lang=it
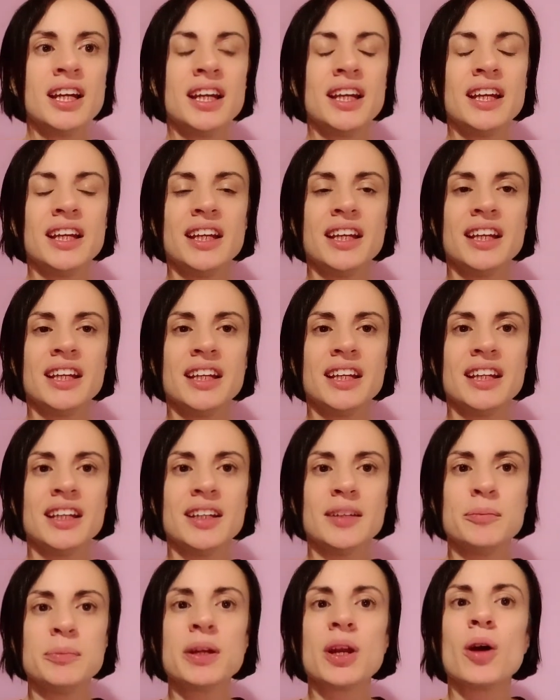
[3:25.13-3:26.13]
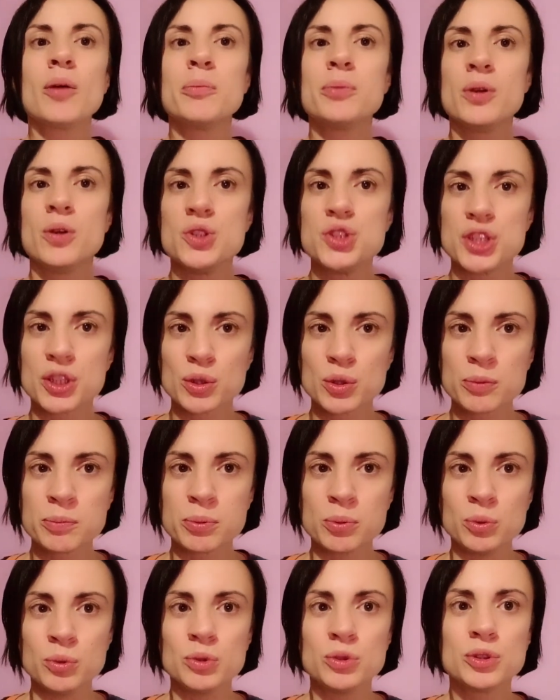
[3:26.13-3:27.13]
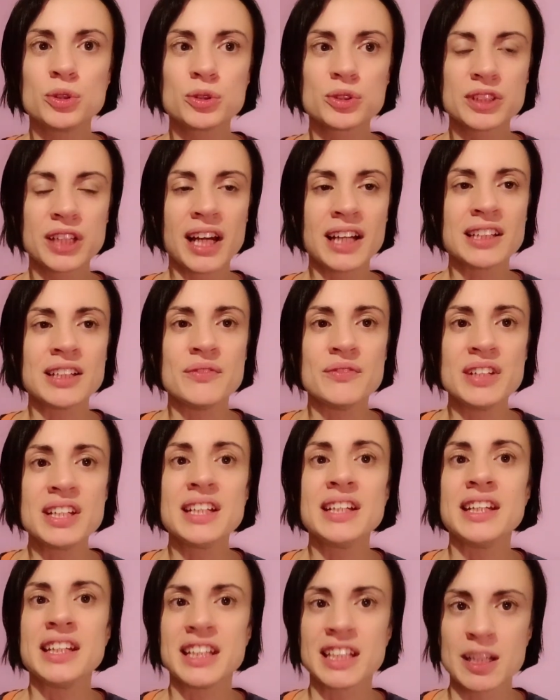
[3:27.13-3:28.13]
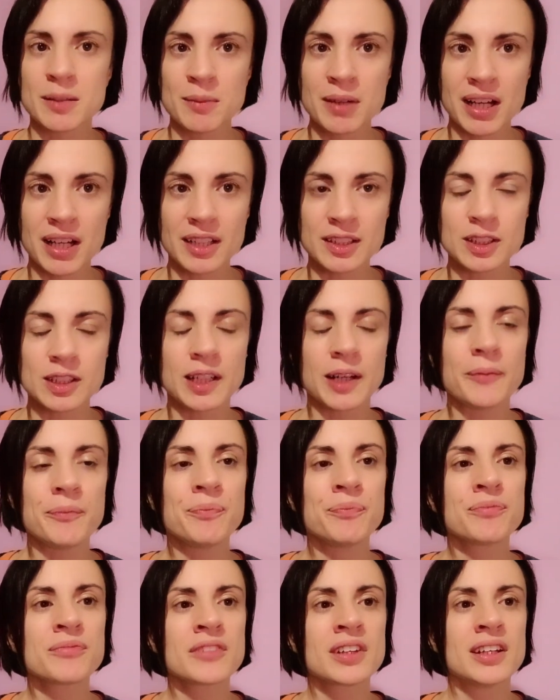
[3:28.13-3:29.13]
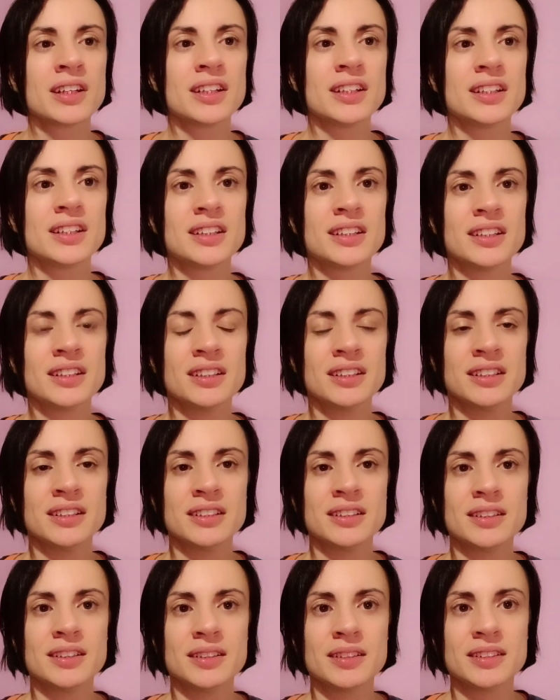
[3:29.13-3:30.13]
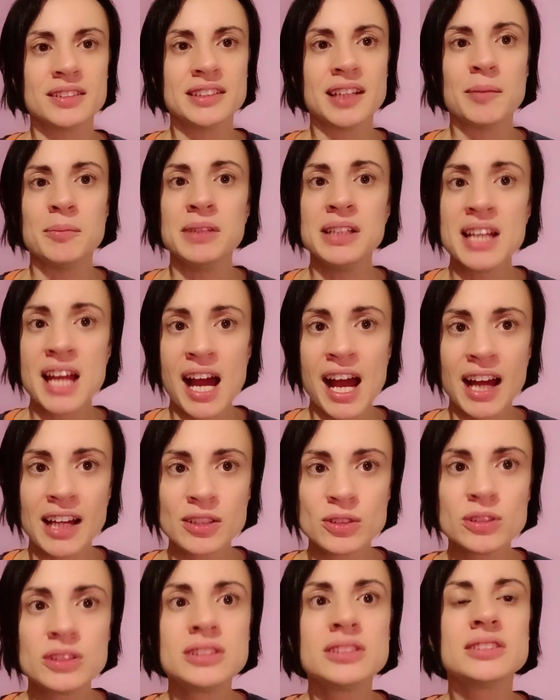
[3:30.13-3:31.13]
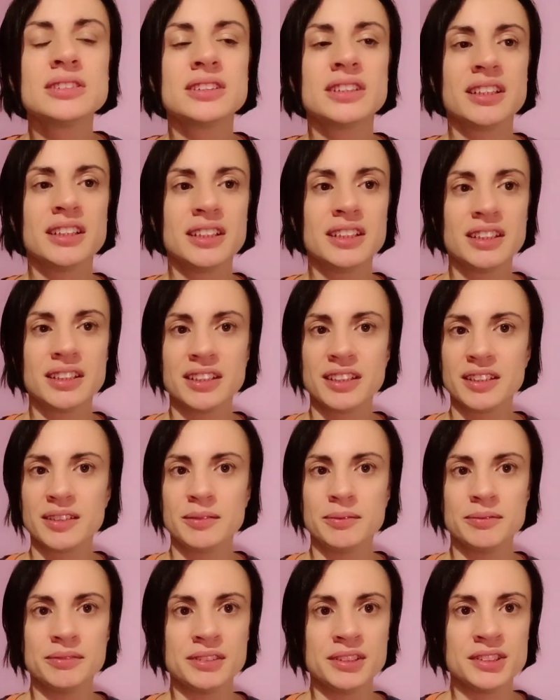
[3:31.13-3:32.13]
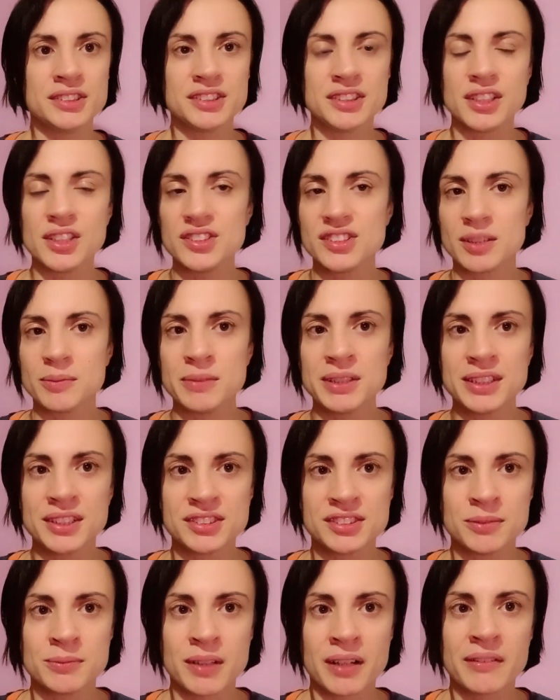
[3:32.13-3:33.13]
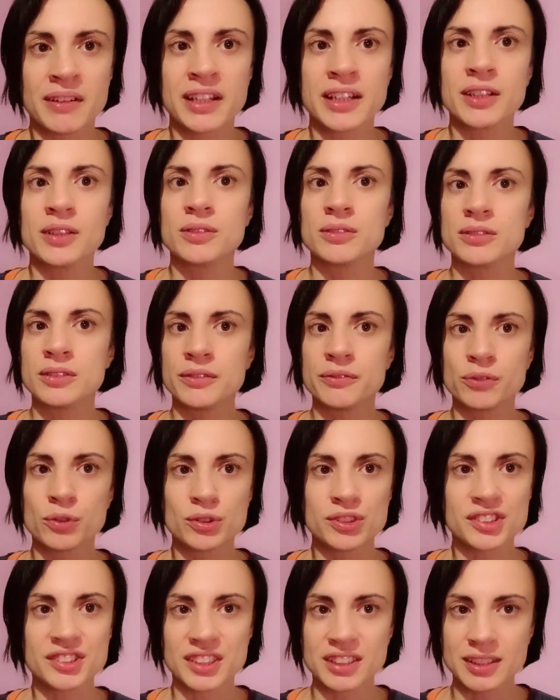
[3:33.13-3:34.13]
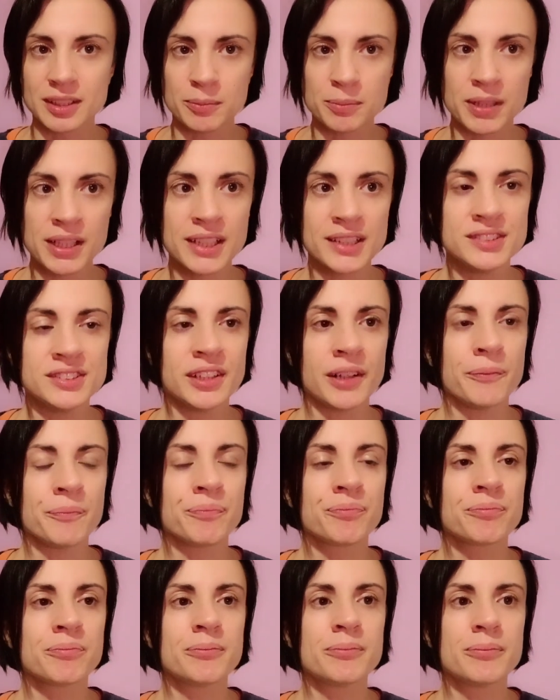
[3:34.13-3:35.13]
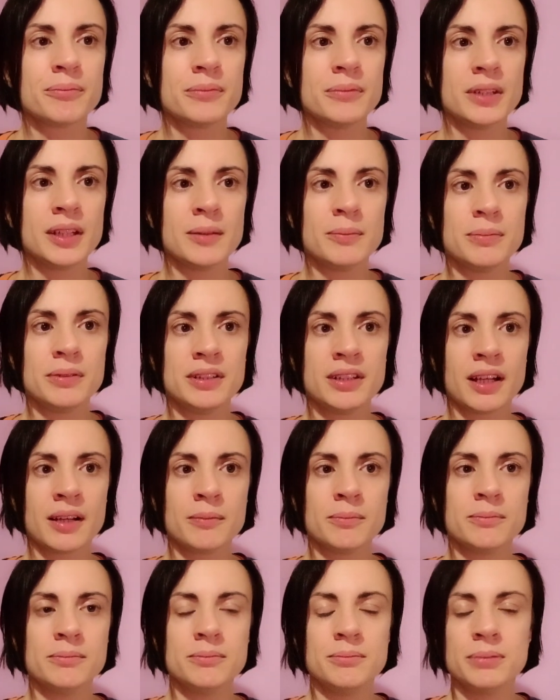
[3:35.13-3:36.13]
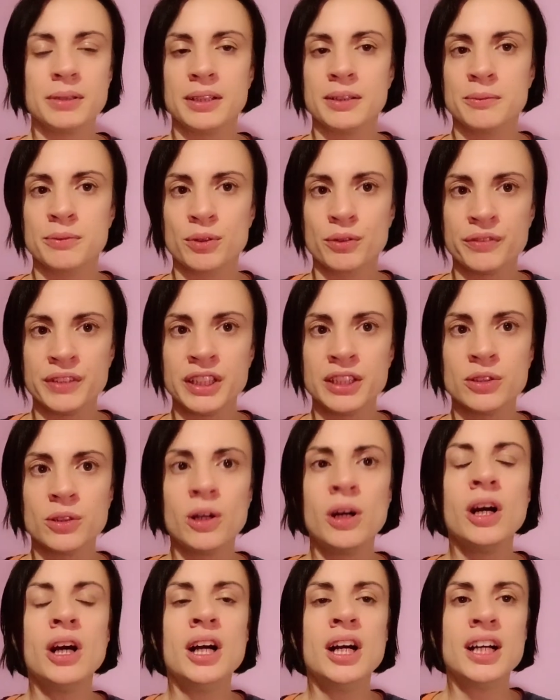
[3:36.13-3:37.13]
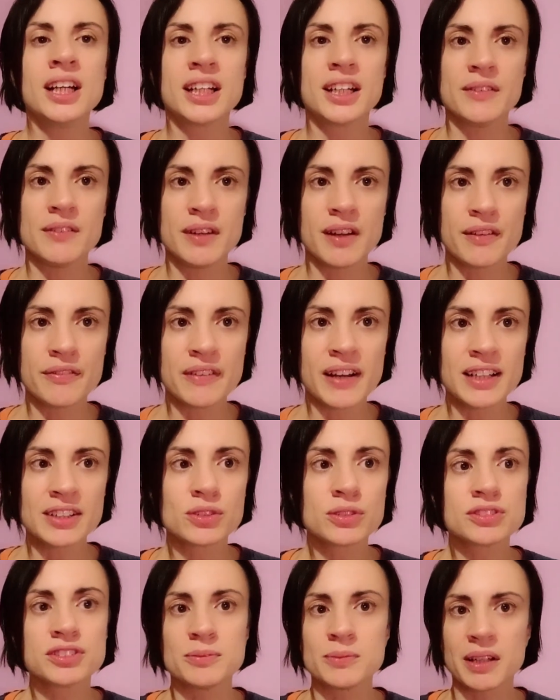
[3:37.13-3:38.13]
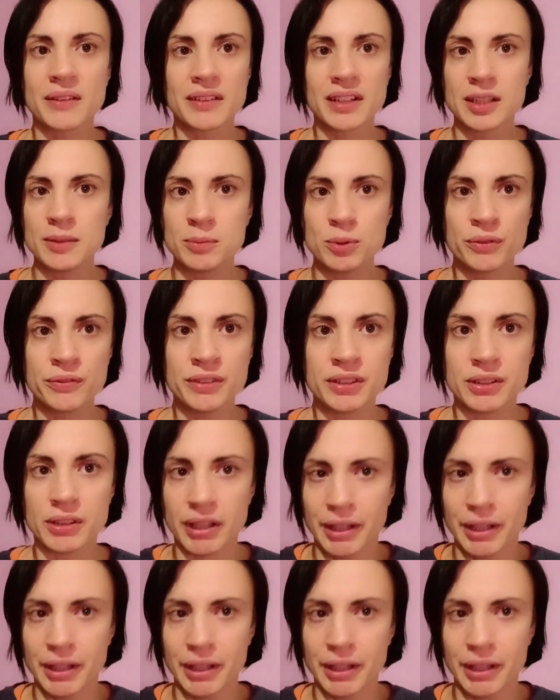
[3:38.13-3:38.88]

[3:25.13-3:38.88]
e, però poi a un certo punto Tania viene richiamata eh, da Milano, eh, inizialmente sembrava che non fosse stata presa eh, per il provino che aveva fatto, sembrava che il, provino,